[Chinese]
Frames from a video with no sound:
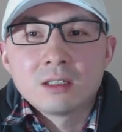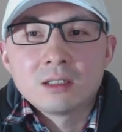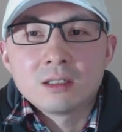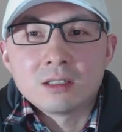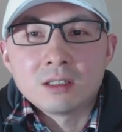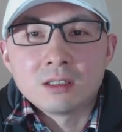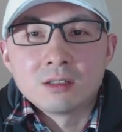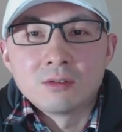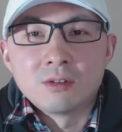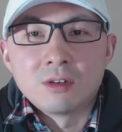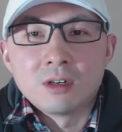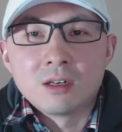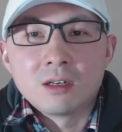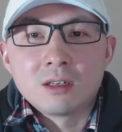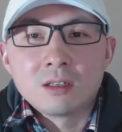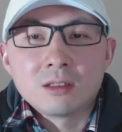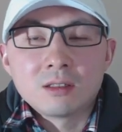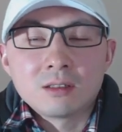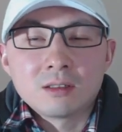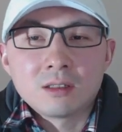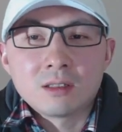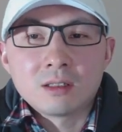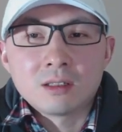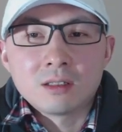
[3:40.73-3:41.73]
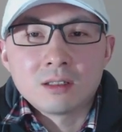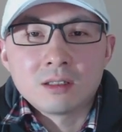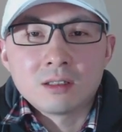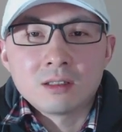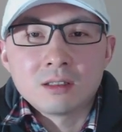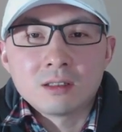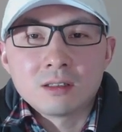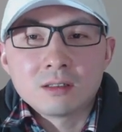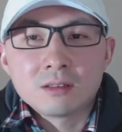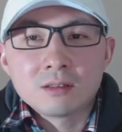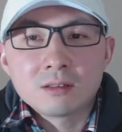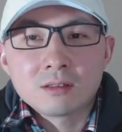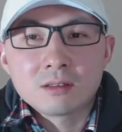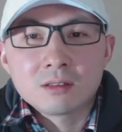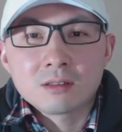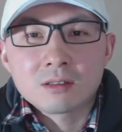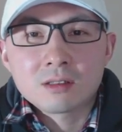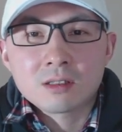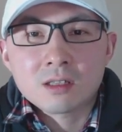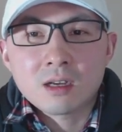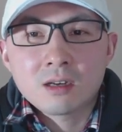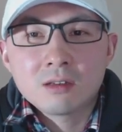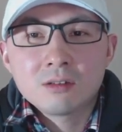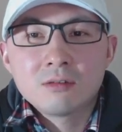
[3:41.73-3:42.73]
结果呃
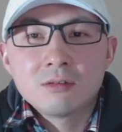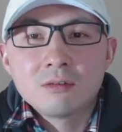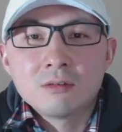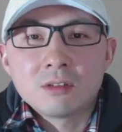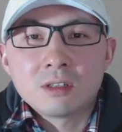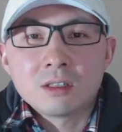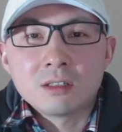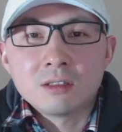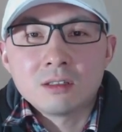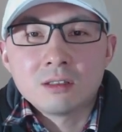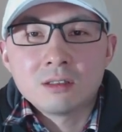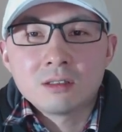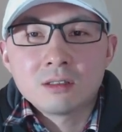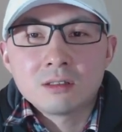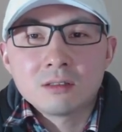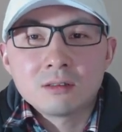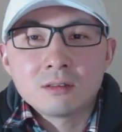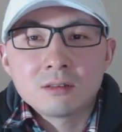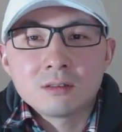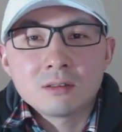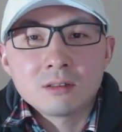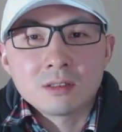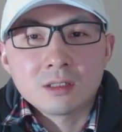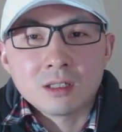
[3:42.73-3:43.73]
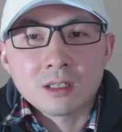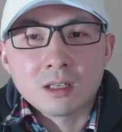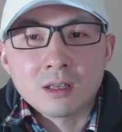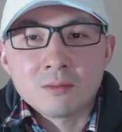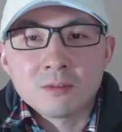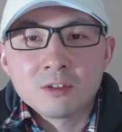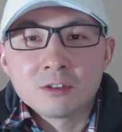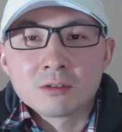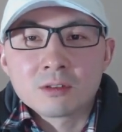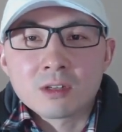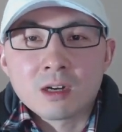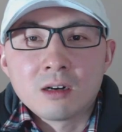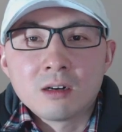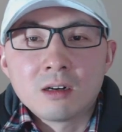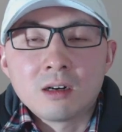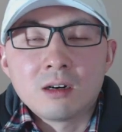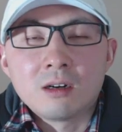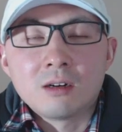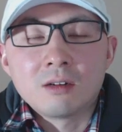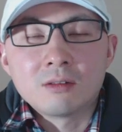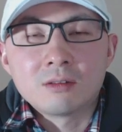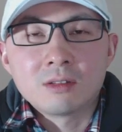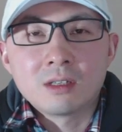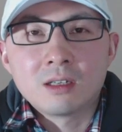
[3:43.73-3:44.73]
仓库可能也没有找
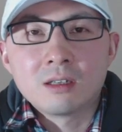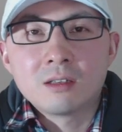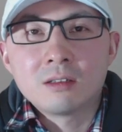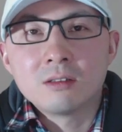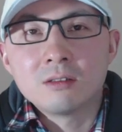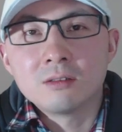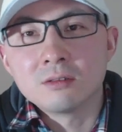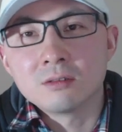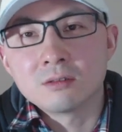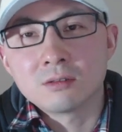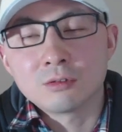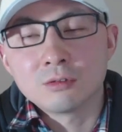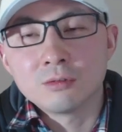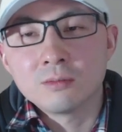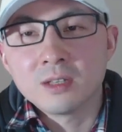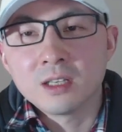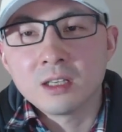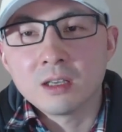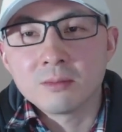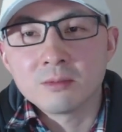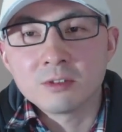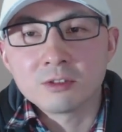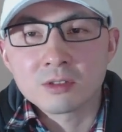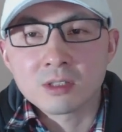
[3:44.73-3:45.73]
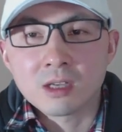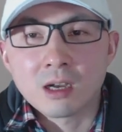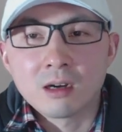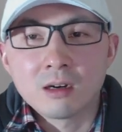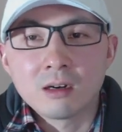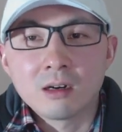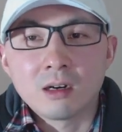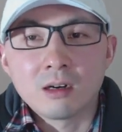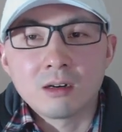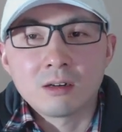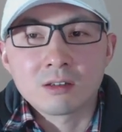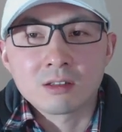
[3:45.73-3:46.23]
好，然后毒品也没有藏好。